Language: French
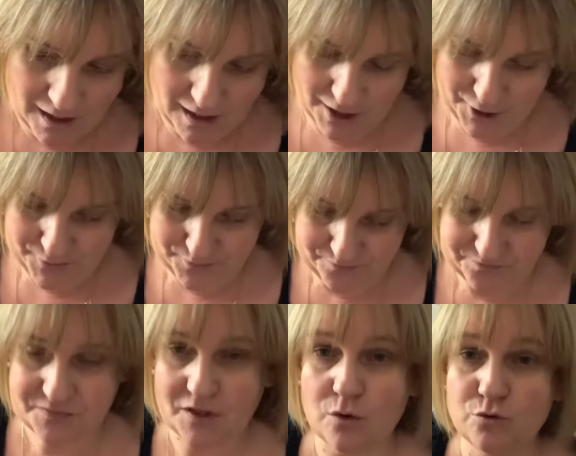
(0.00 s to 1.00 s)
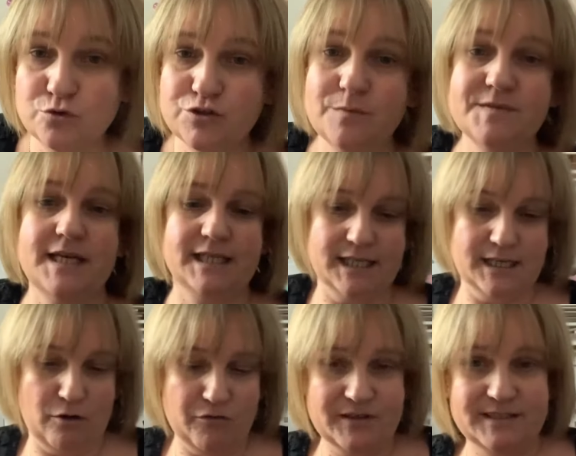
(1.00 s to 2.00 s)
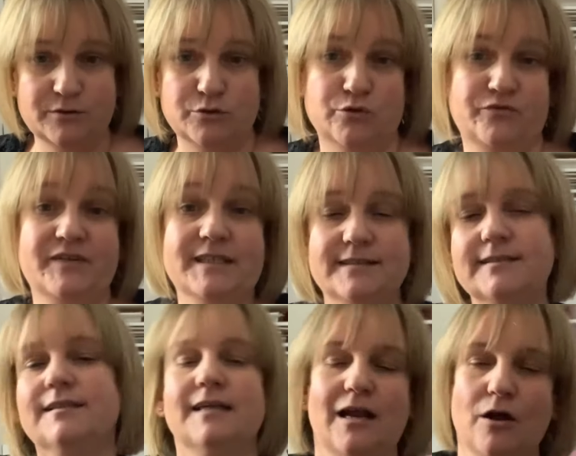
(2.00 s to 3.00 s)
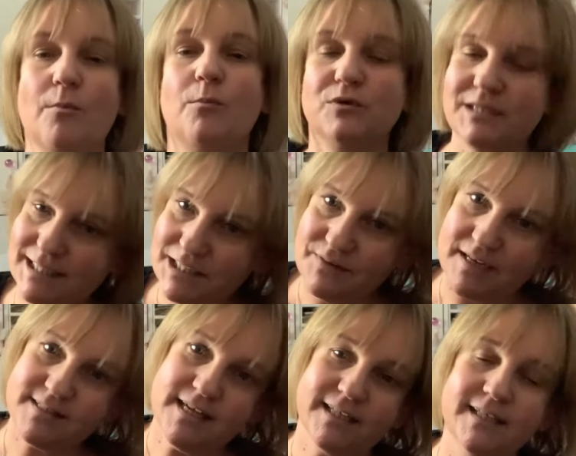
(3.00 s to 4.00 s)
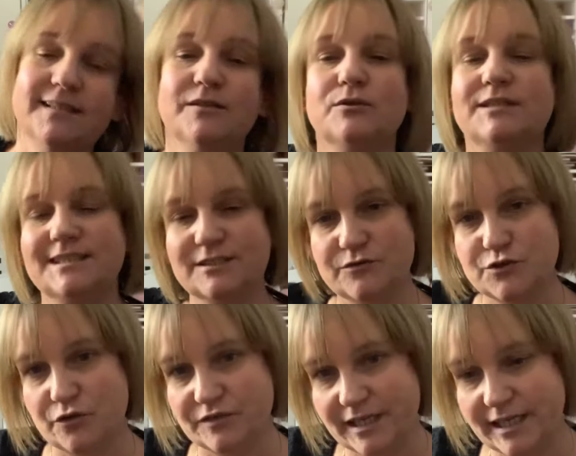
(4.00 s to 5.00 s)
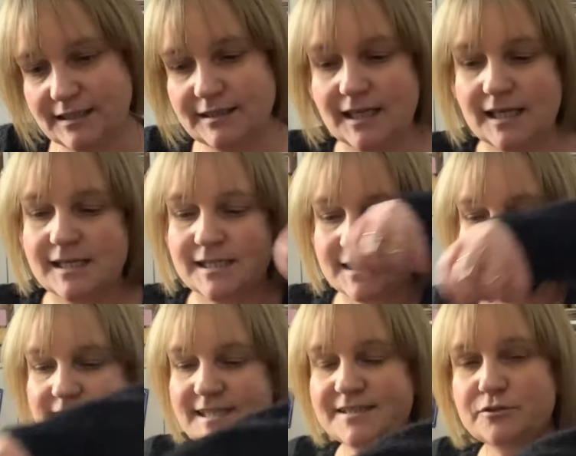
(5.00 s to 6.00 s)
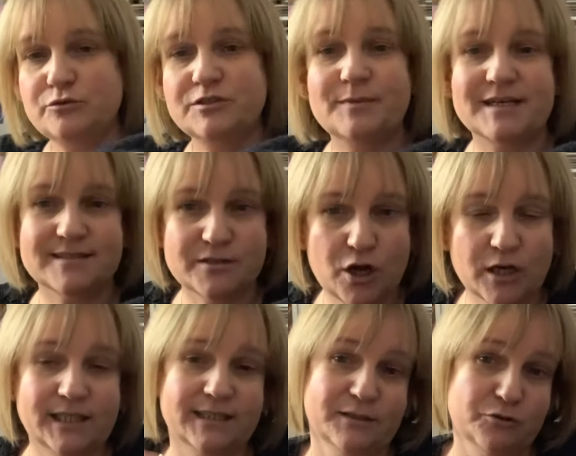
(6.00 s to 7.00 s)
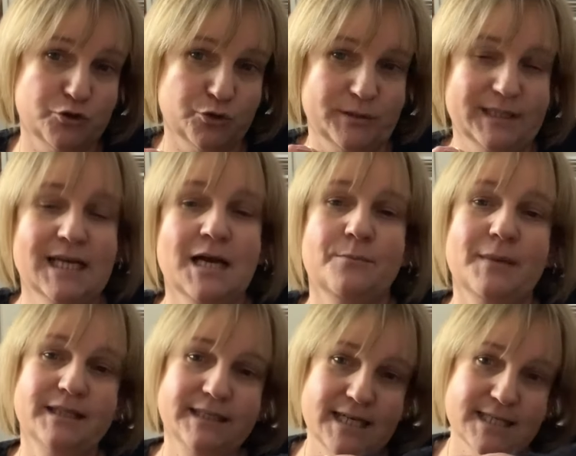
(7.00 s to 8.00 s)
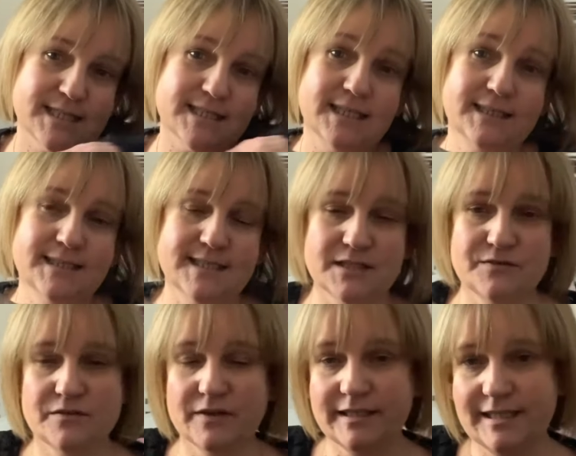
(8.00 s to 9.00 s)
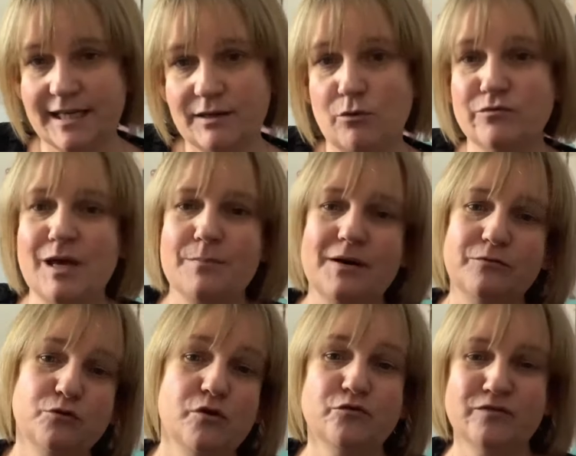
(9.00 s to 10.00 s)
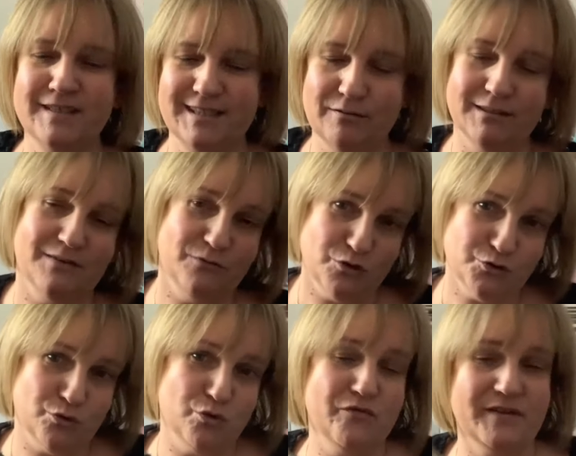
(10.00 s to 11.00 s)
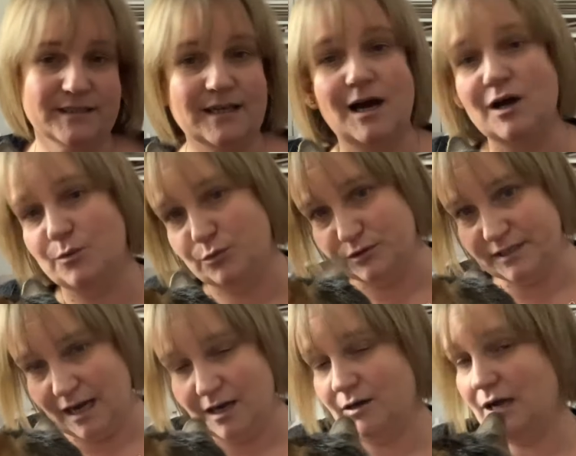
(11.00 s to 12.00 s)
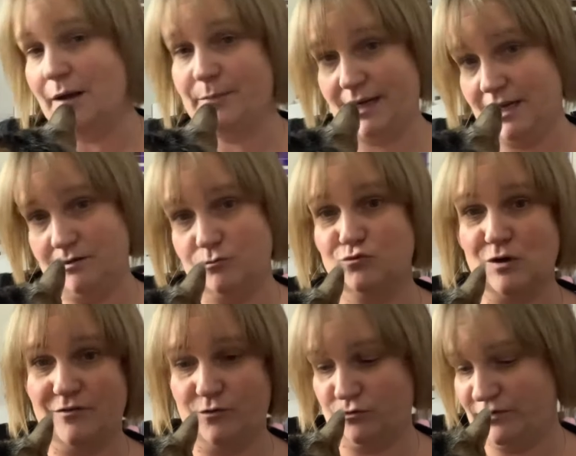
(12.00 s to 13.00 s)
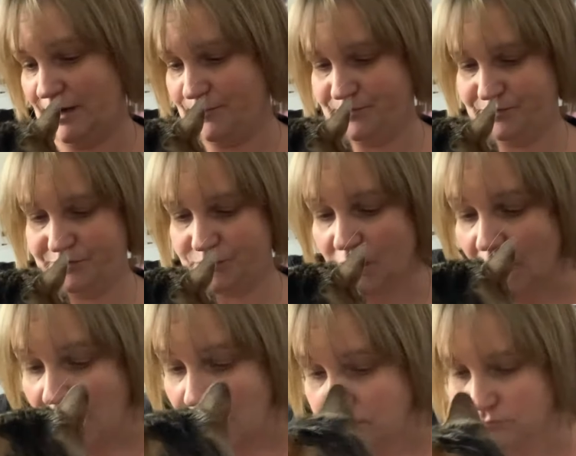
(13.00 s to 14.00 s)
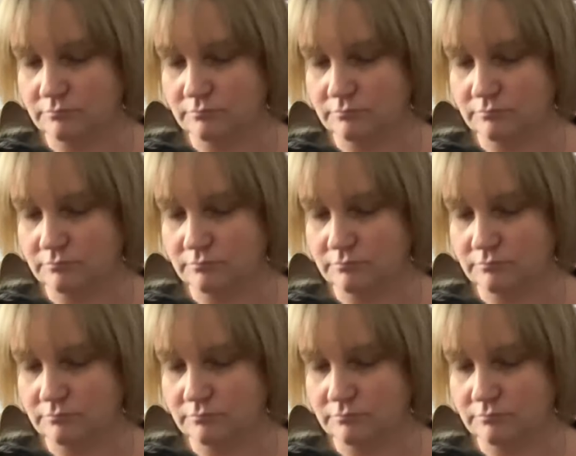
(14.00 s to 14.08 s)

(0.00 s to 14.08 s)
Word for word: Euh, nous sommes allés en fait euh, fêter alors mon anniversaire qui était le 19 janvier et celui de ma sœur qui était aujourd'hui. Ma nièce, c'est le 17 février. On n'a pas voulu le fêter en avance. On le fêtera plus tard, après ou avant. Enfin, hein,